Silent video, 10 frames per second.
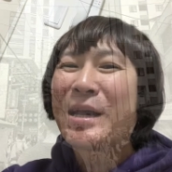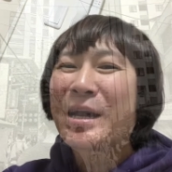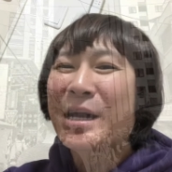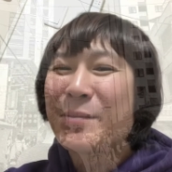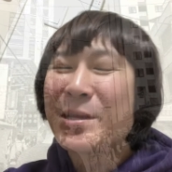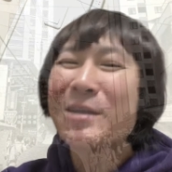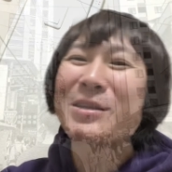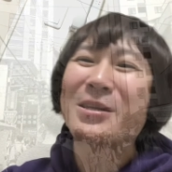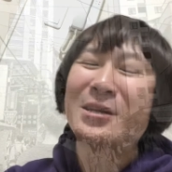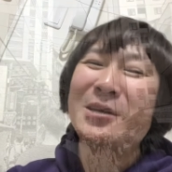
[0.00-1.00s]
噛み合っ
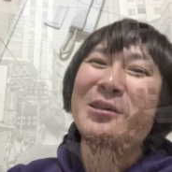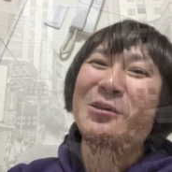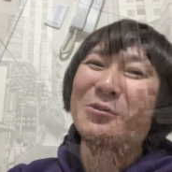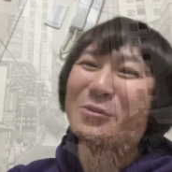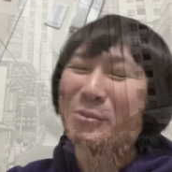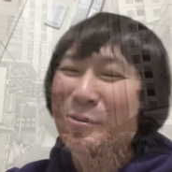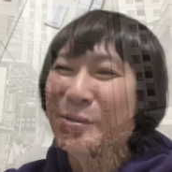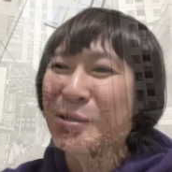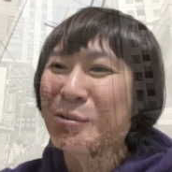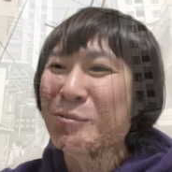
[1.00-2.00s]
てないっていうところ
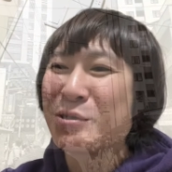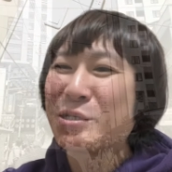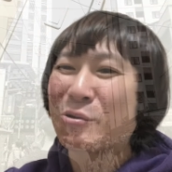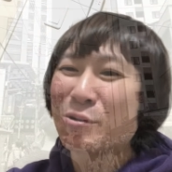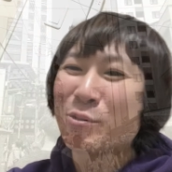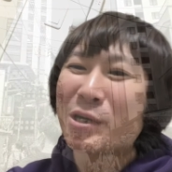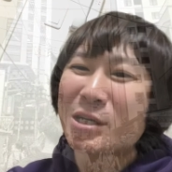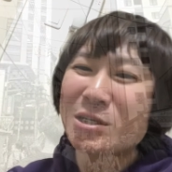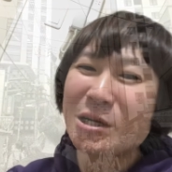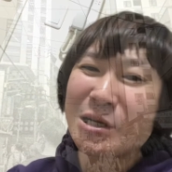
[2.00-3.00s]
だと思うし子供か
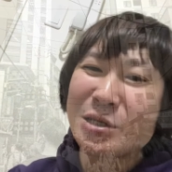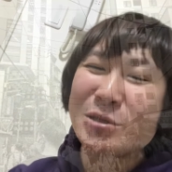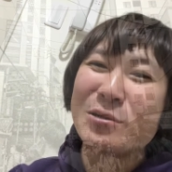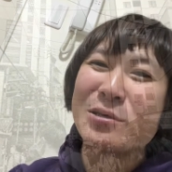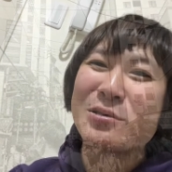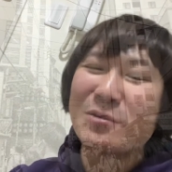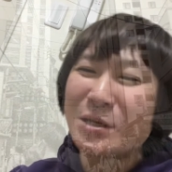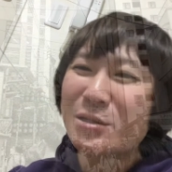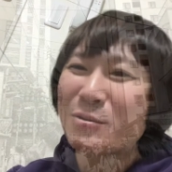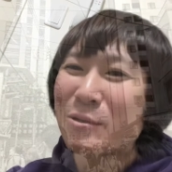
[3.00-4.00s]
らしたらきついですよ
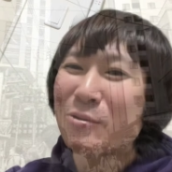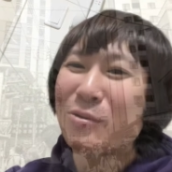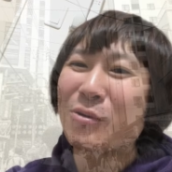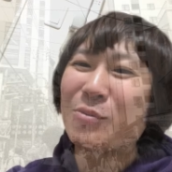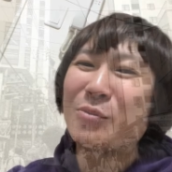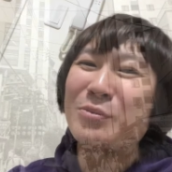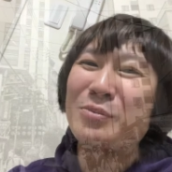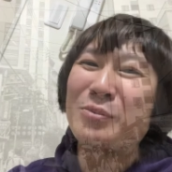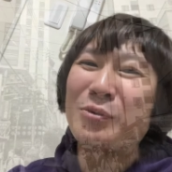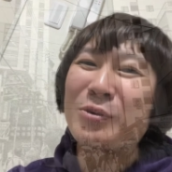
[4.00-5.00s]
ねそんなことを
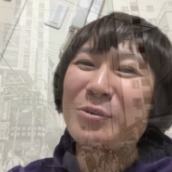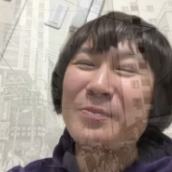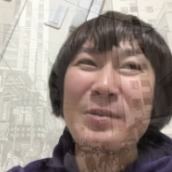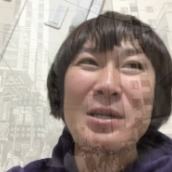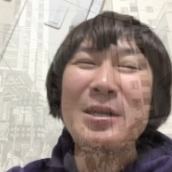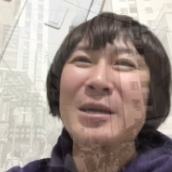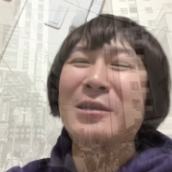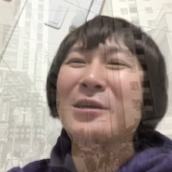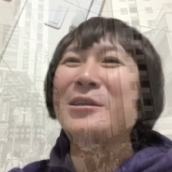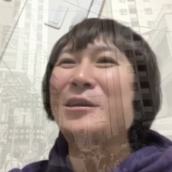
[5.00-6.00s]
もう理解
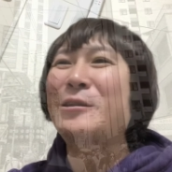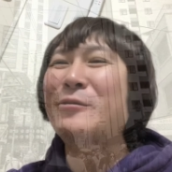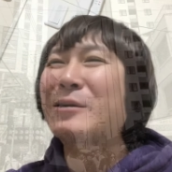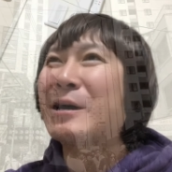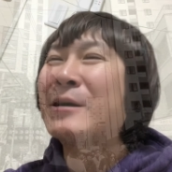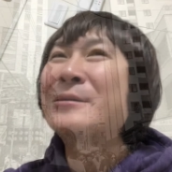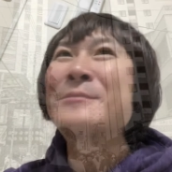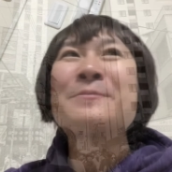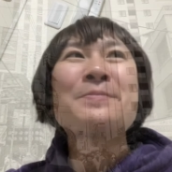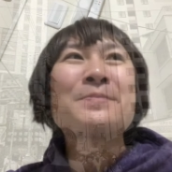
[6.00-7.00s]
できないというか
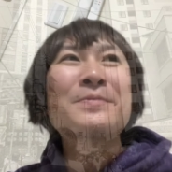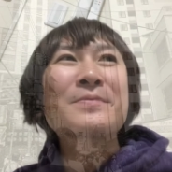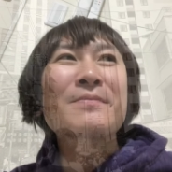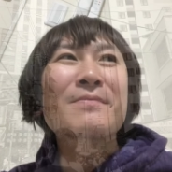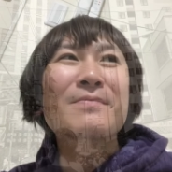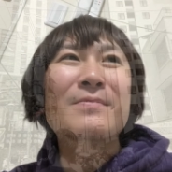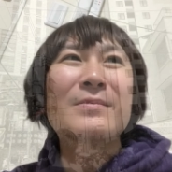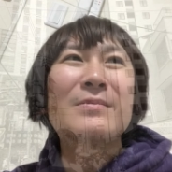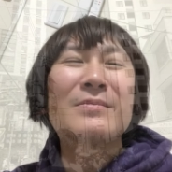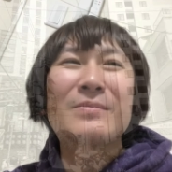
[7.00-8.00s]

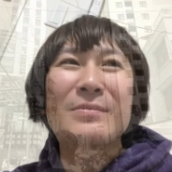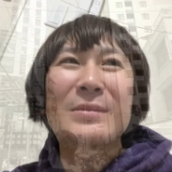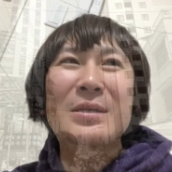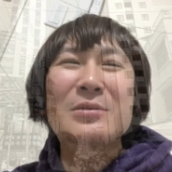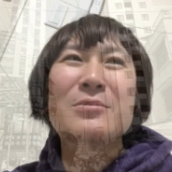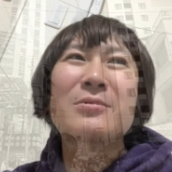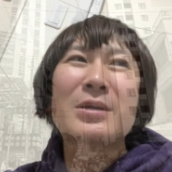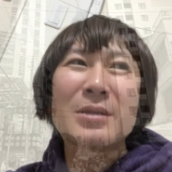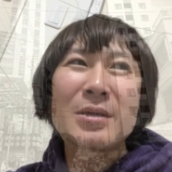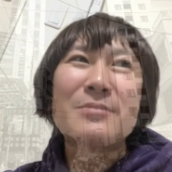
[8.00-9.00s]
うんそうだ
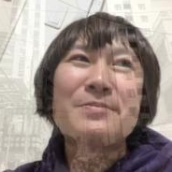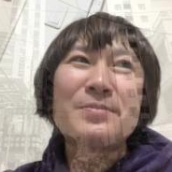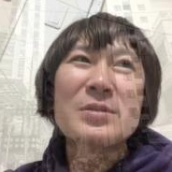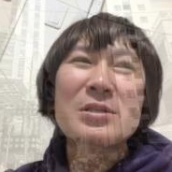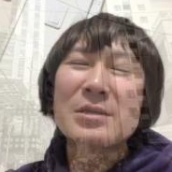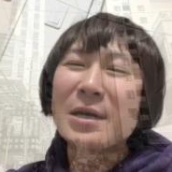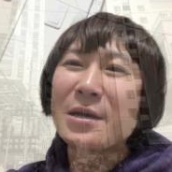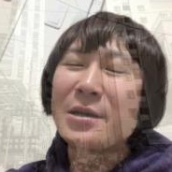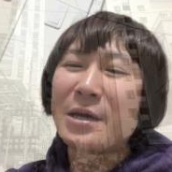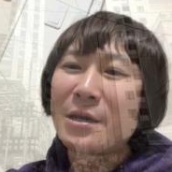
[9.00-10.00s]
ねつな
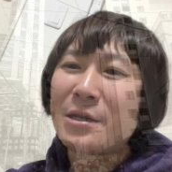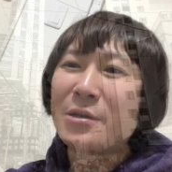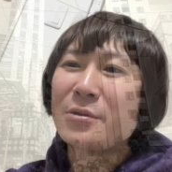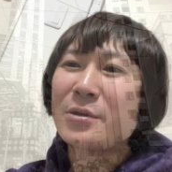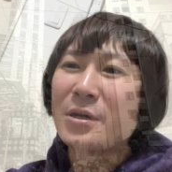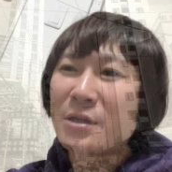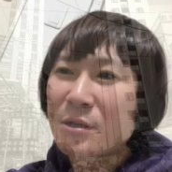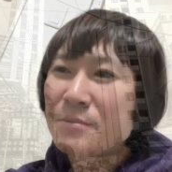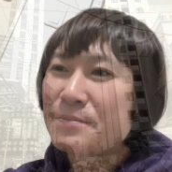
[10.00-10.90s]
がり合えないというかね